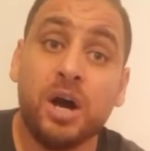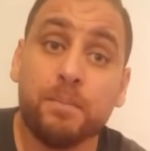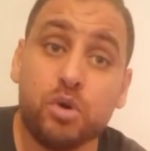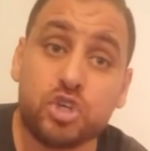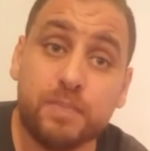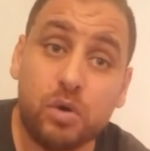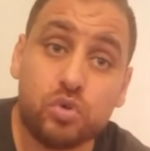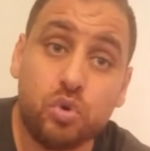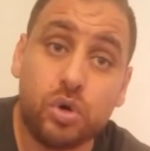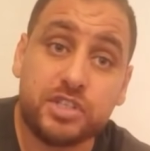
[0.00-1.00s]
مش
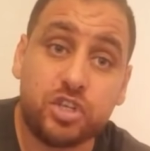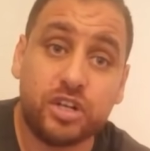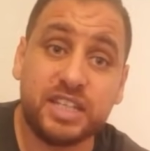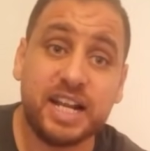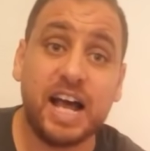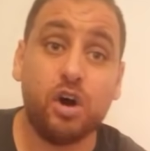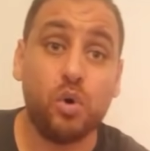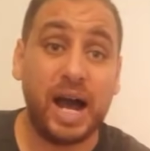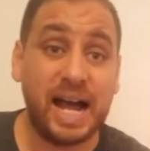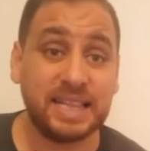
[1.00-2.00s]
موجود سير تراه
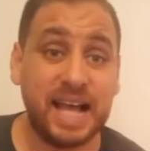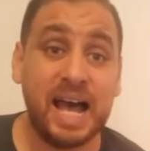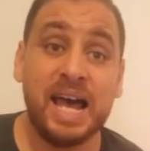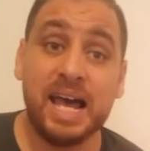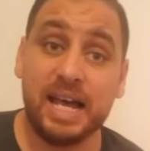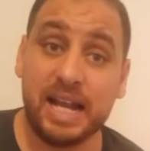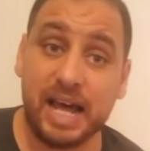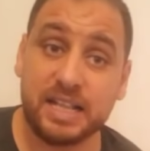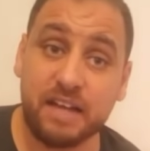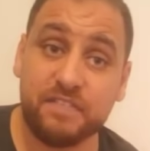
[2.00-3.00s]
هو حتى
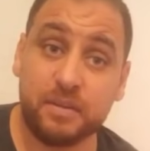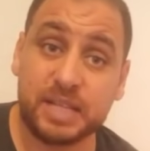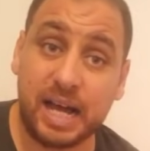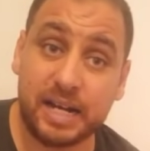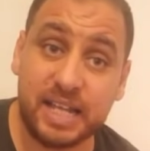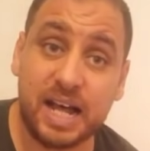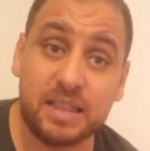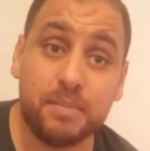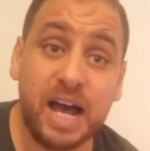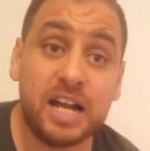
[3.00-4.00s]
الهدف نتاع
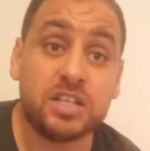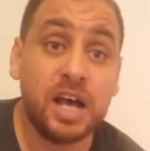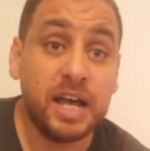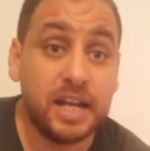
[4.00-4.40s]
رياض محرز